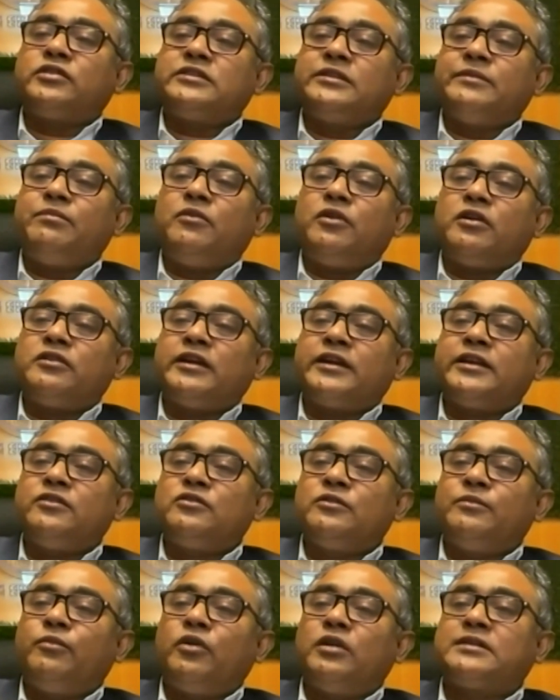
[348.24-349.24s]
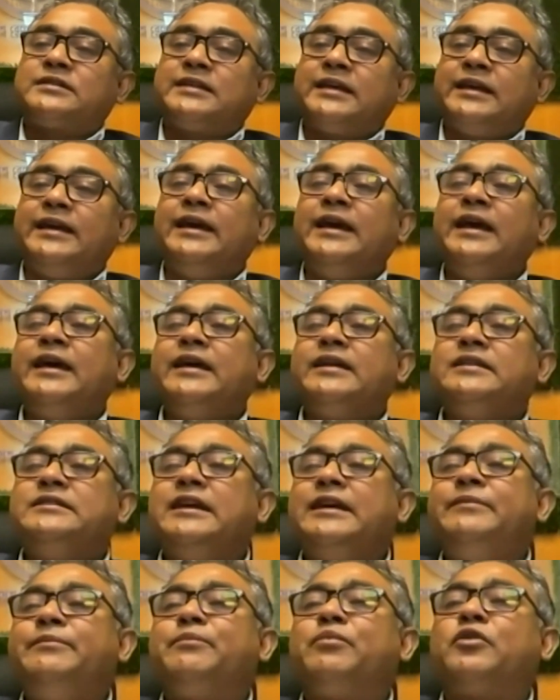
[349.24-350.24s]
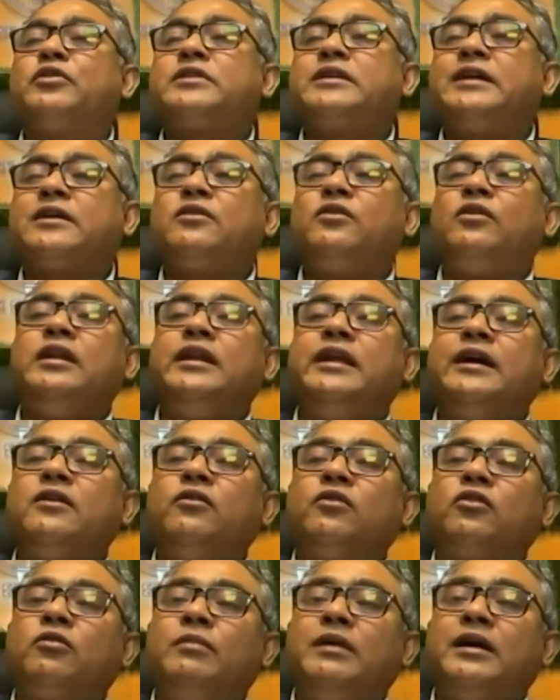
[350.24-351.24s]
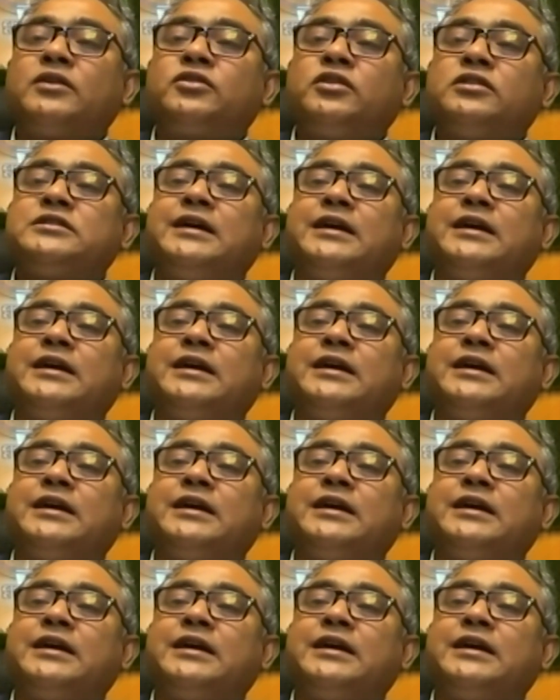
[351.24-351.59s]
সচিব মহোদয় কিন্তু বলছে যে ইম্পোর্টটা করলে গরুর মাংস